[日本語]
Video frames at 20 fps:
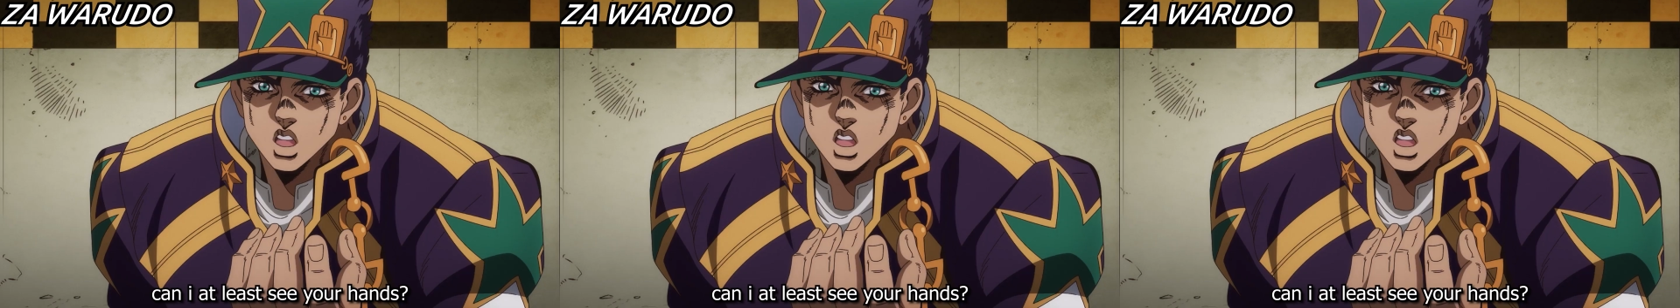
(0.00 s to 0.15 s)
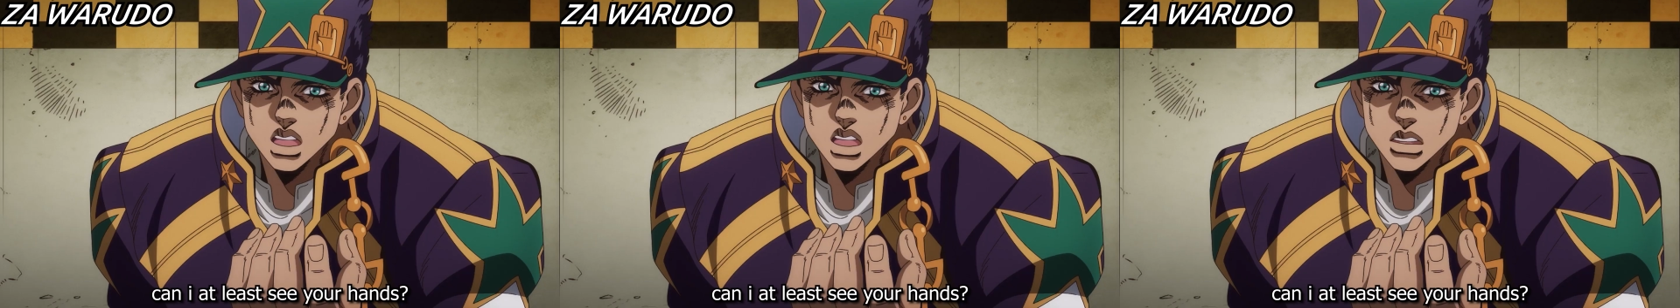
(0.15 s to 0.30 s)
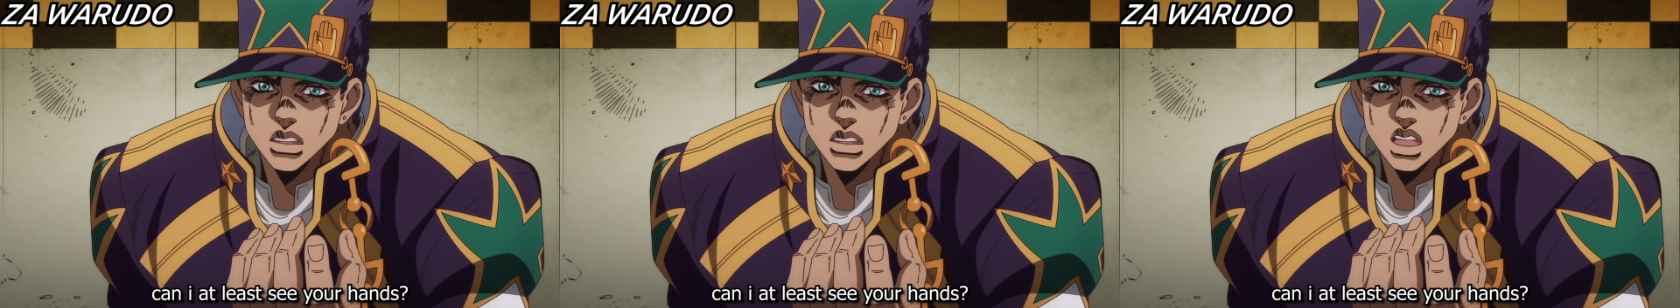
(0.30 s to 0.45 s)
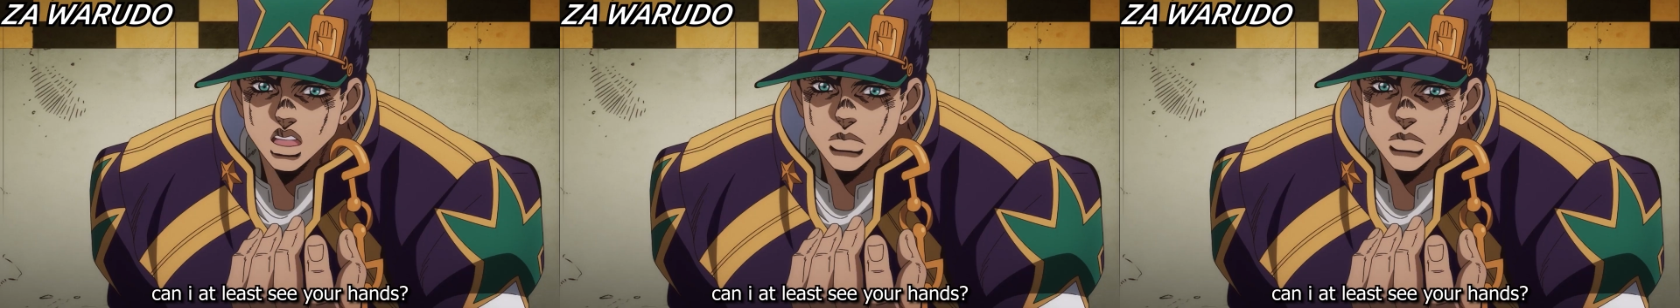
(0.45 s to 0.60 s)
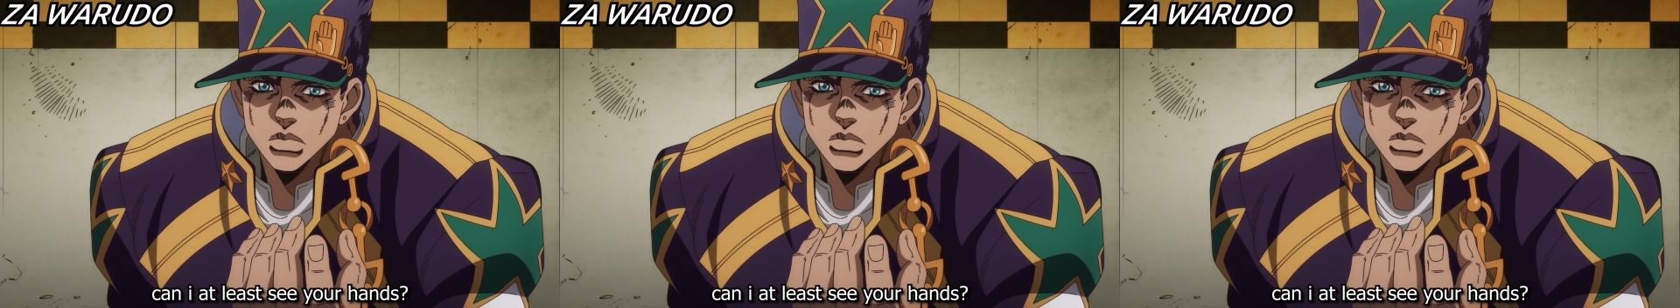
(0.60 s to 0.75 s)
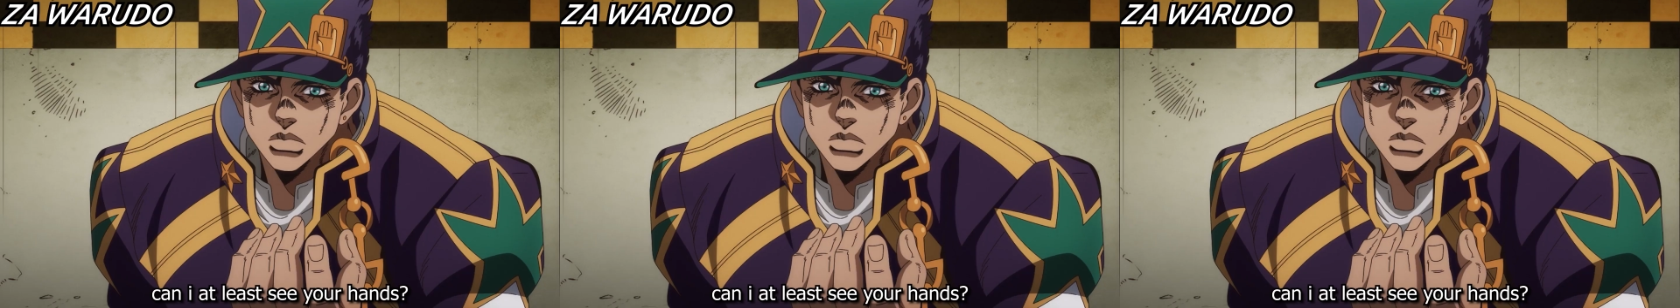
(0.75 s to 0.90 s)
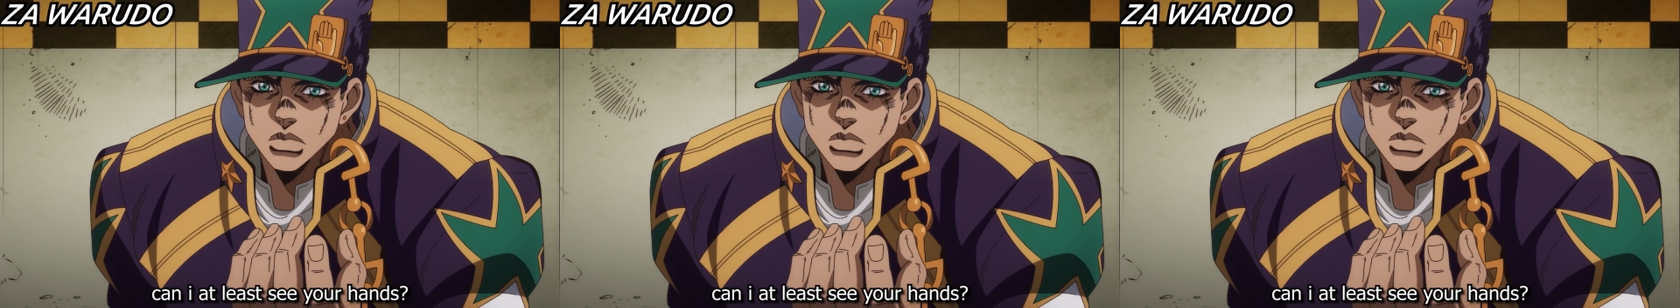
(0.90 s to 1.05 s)
え。どうした？
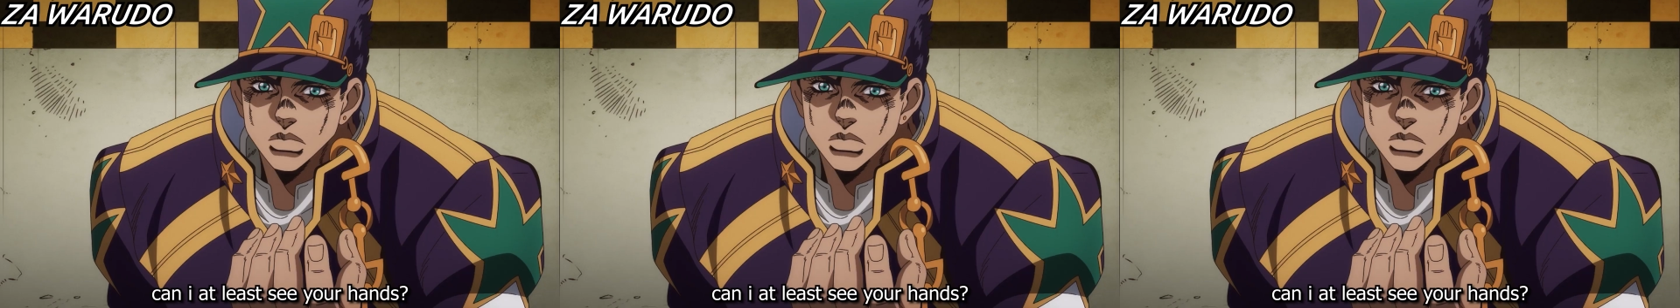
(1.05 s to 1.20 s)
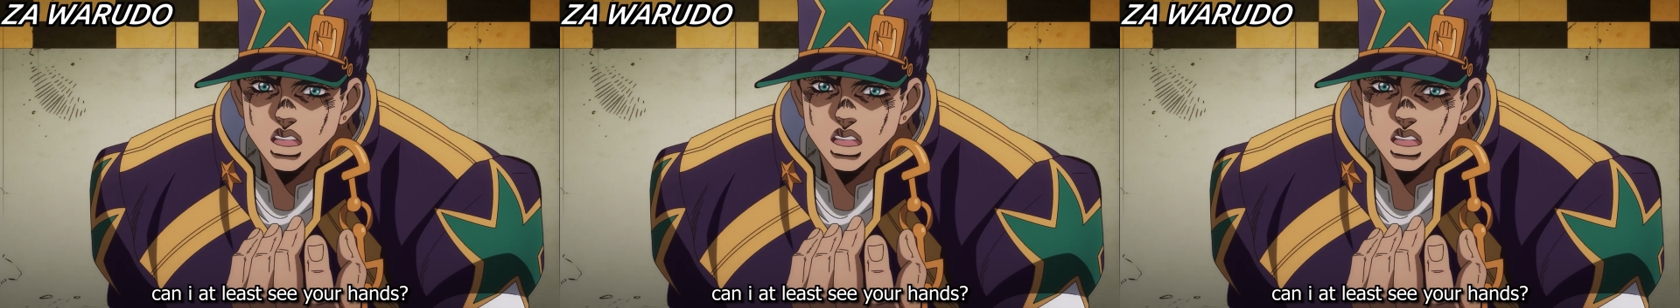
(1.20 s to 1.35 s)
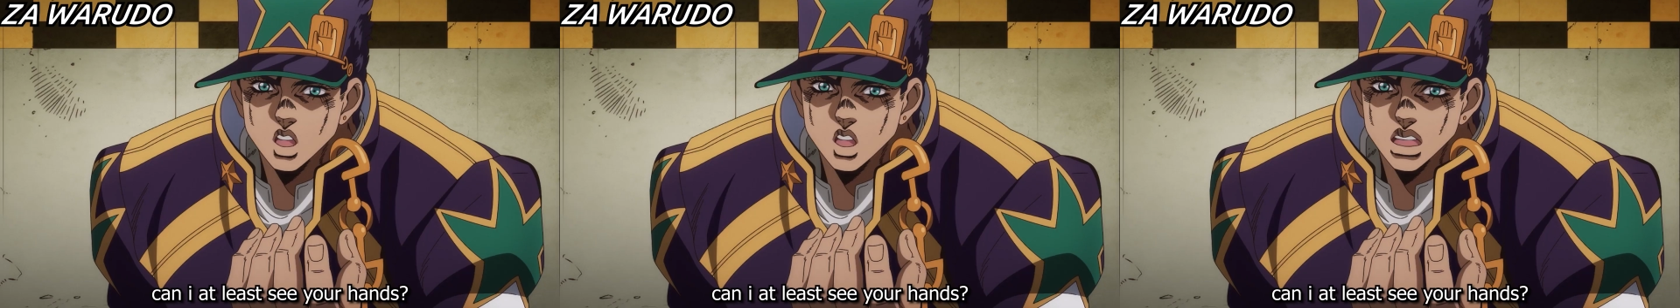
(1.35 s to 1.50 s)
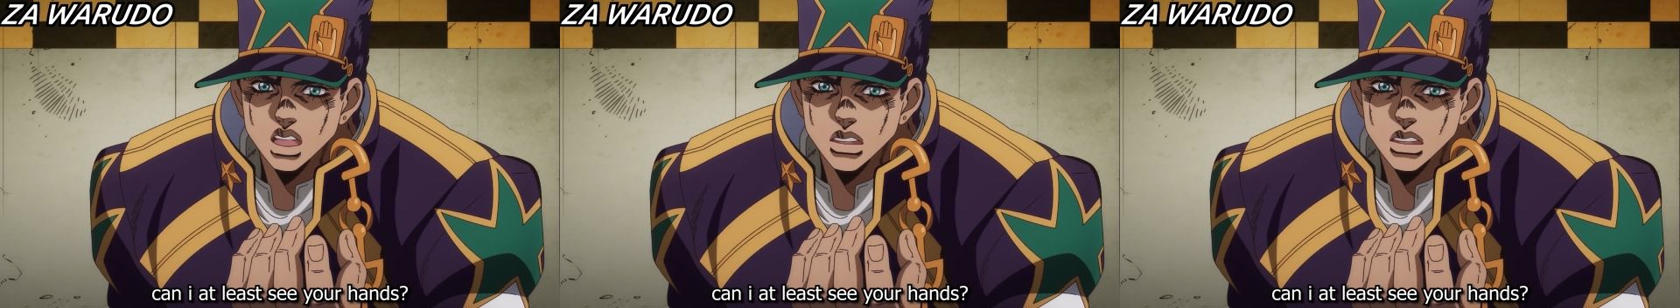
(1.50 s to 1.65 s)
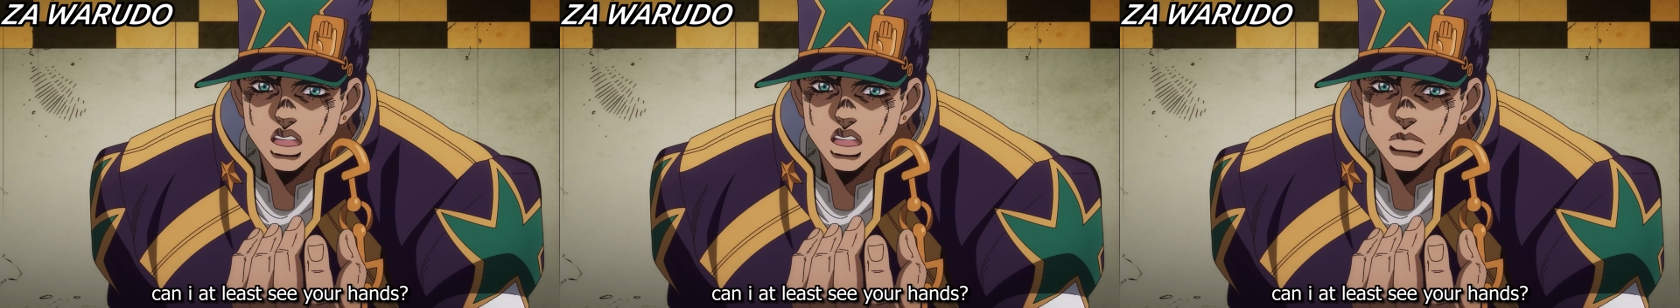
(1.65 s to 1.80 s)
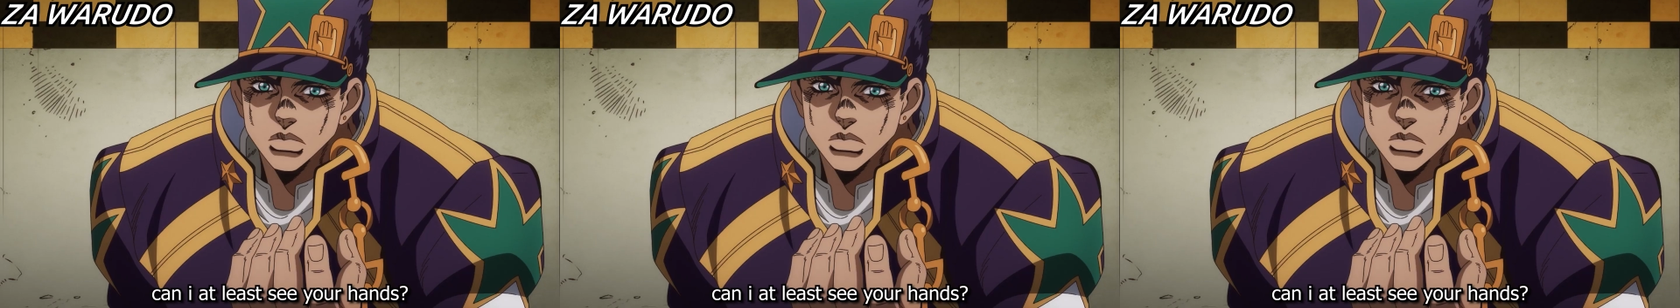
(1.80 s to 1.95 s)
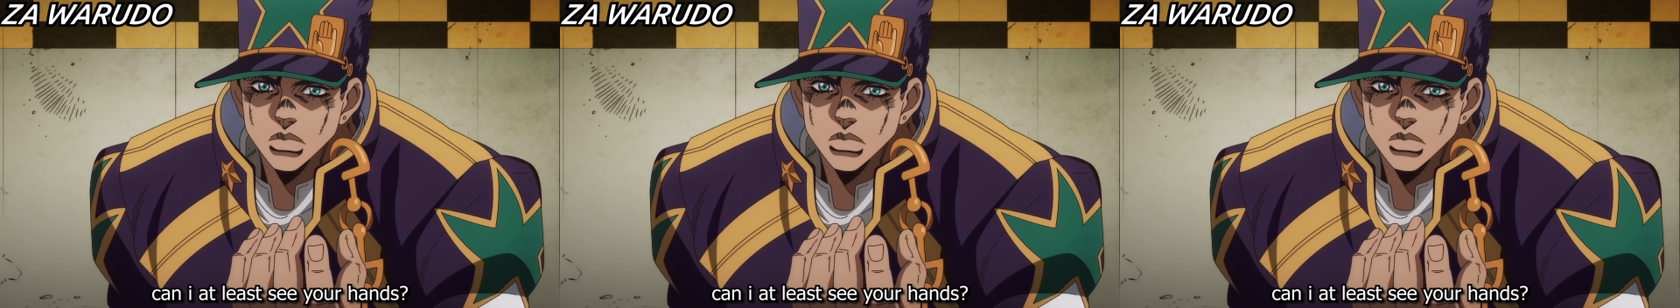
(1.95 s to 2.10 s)
手を出せ。